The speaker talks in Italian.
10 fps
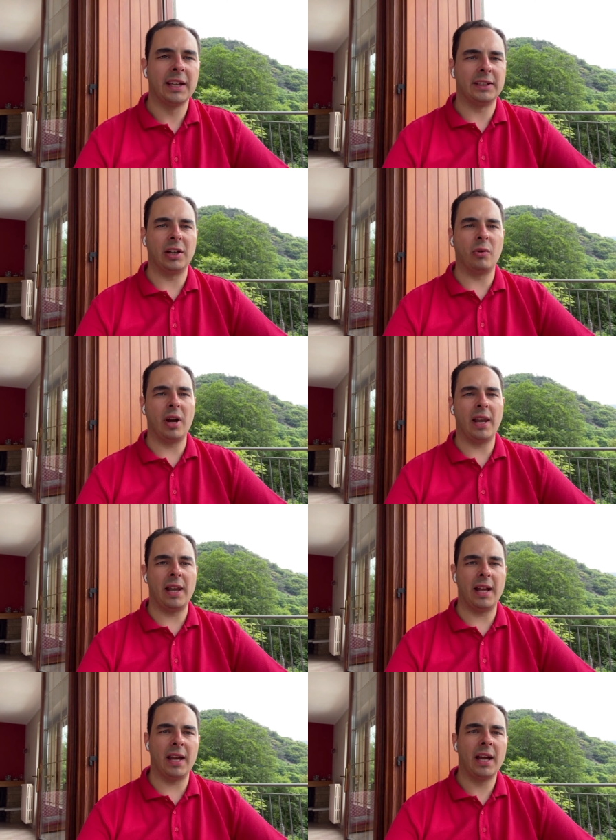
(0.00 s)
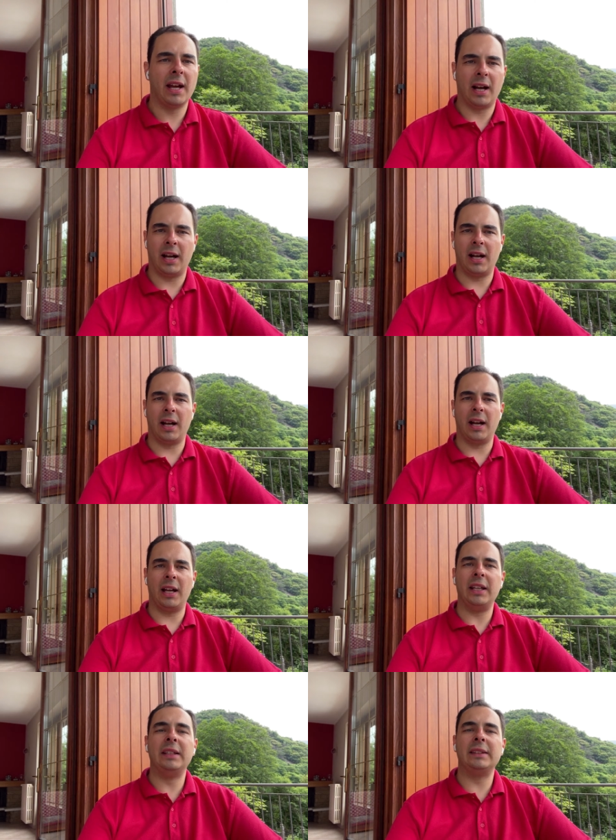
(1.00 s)
di quelle
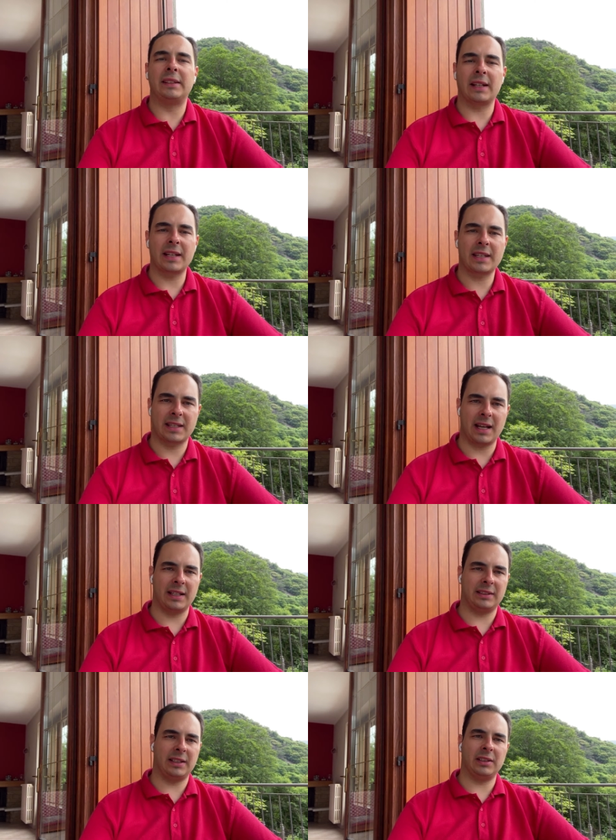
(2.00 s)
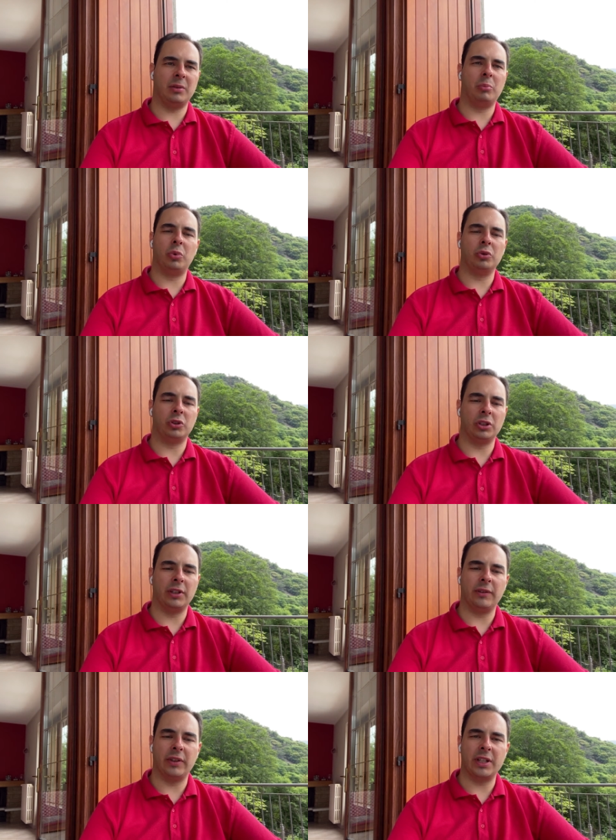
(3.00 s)
eh, interessanti da un punto
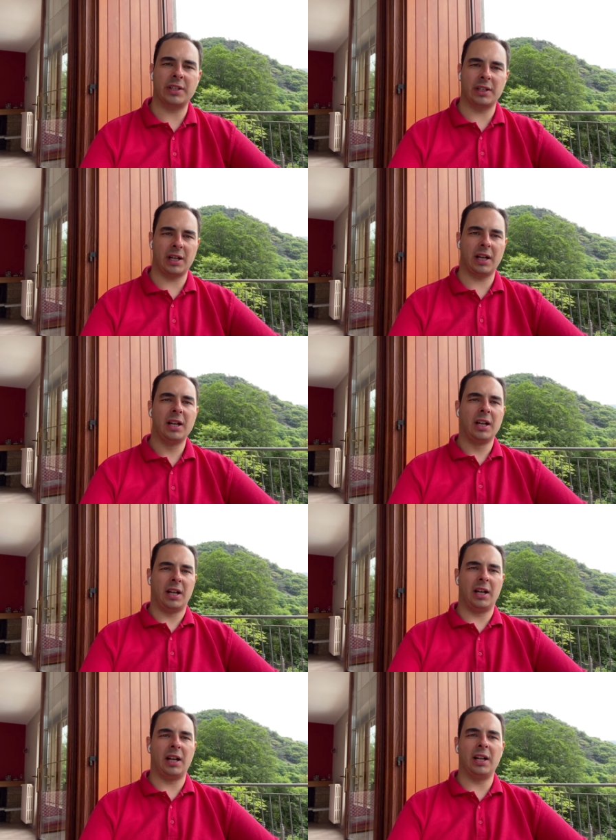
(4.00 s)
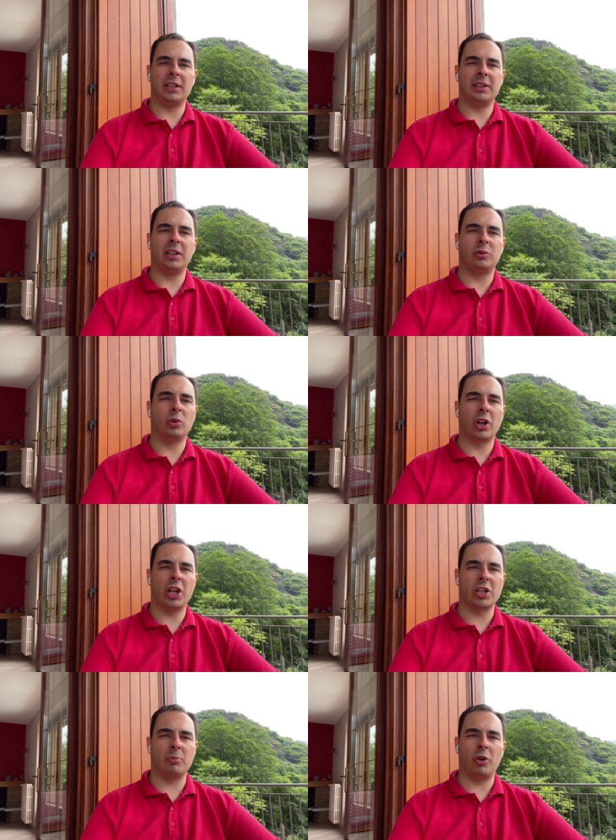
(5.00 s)
di vista eh, di
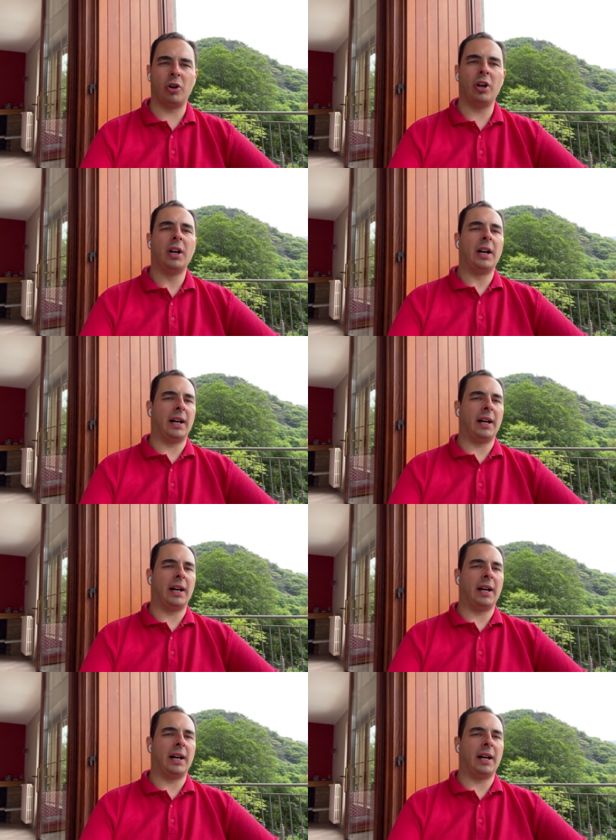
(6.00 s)
turismo eh,